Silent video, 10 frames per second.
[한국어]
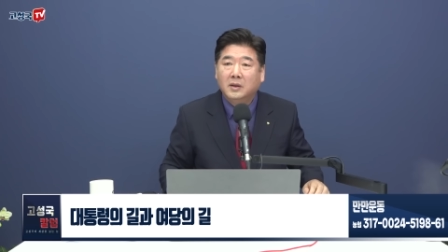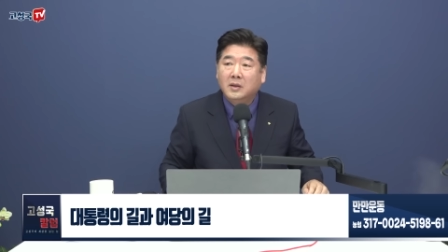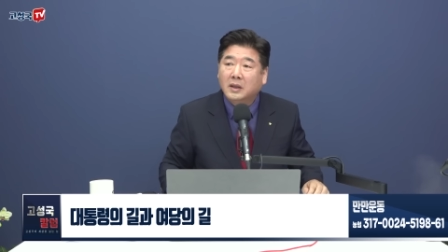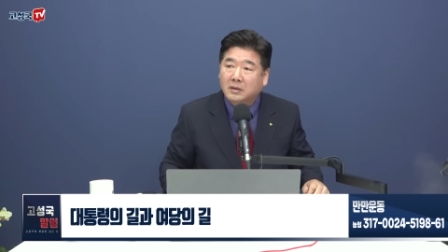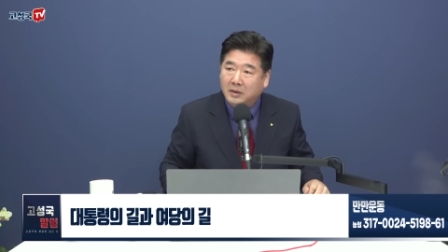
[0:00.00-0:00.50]

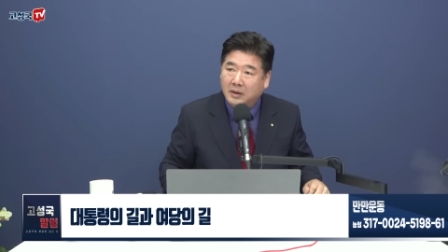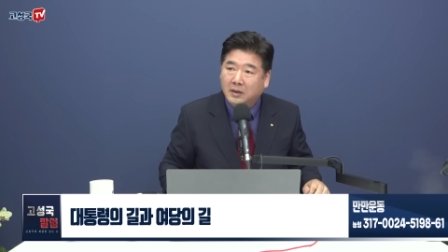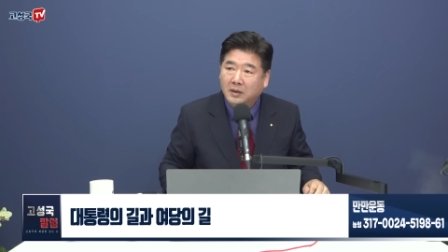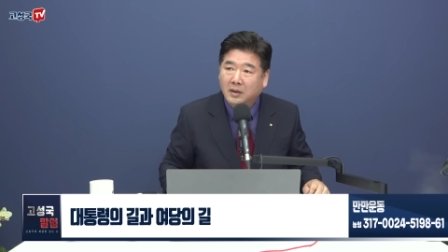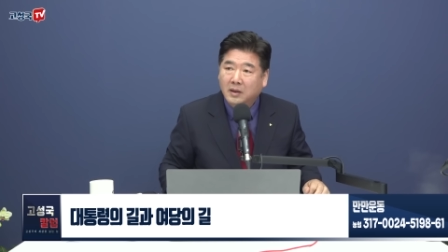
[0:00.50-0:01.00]
이
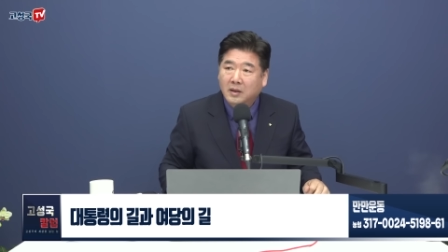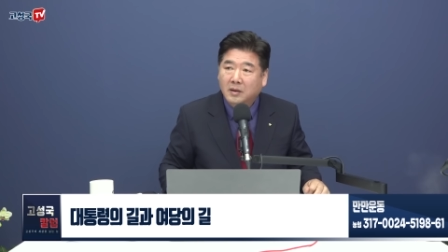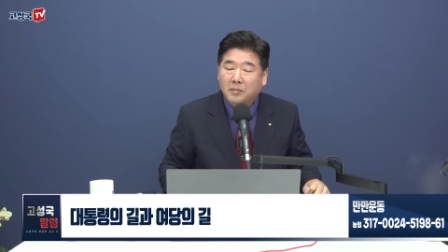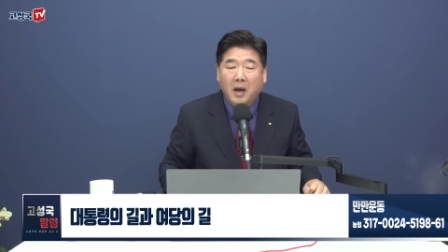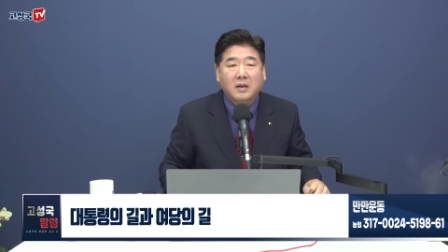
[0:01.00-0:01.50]
자들이
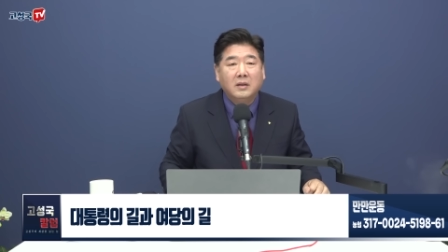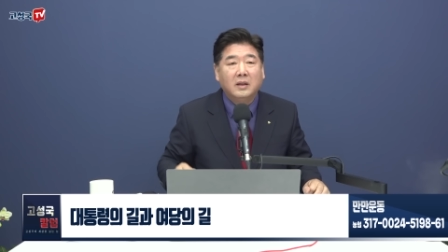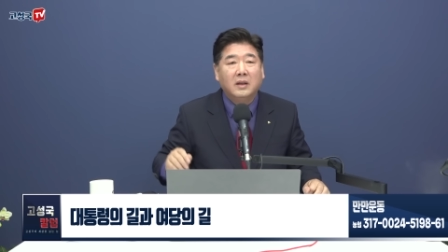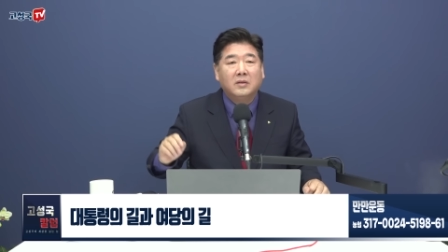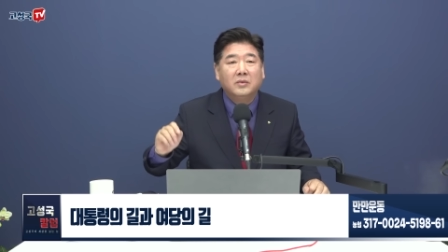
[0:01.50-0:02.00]

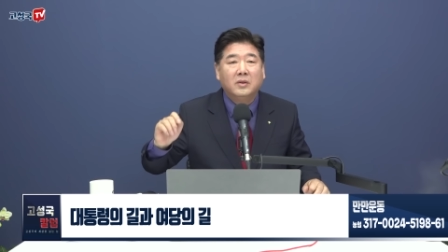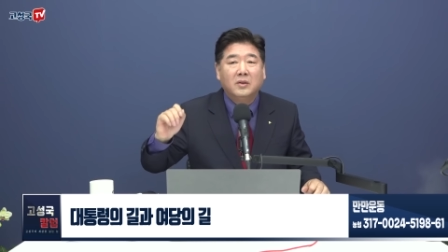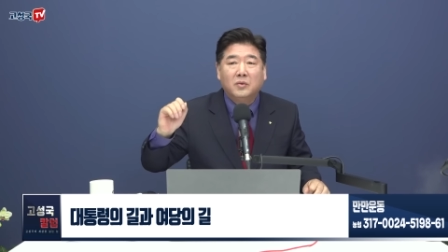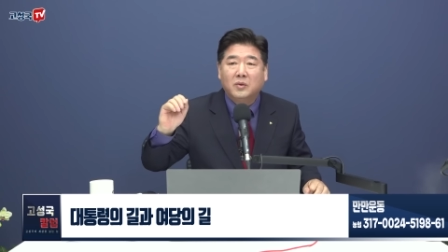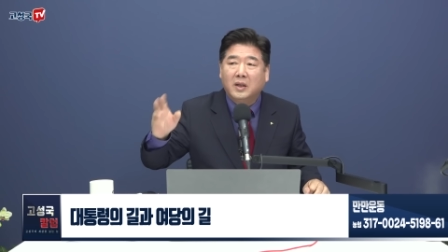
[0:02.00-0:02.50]
박근혜
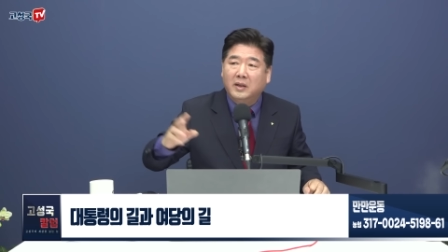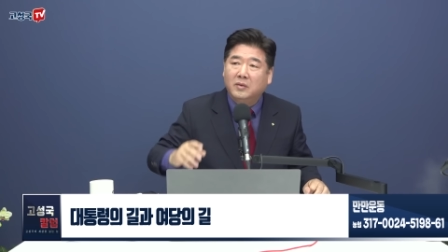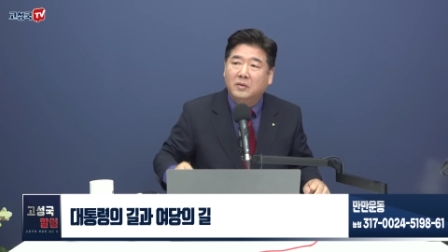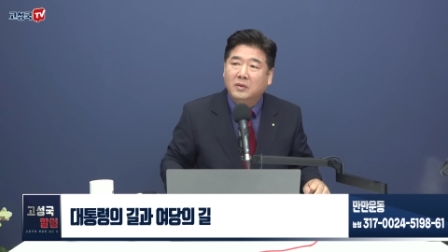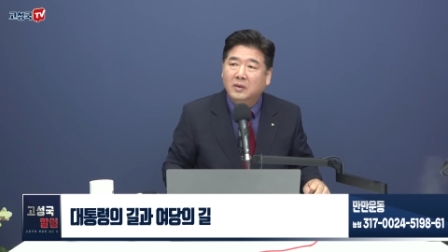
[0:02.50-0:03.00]
대통령을
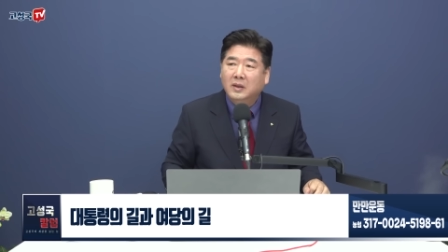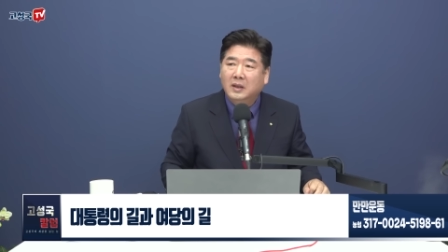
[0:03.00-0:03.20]
쫓아내고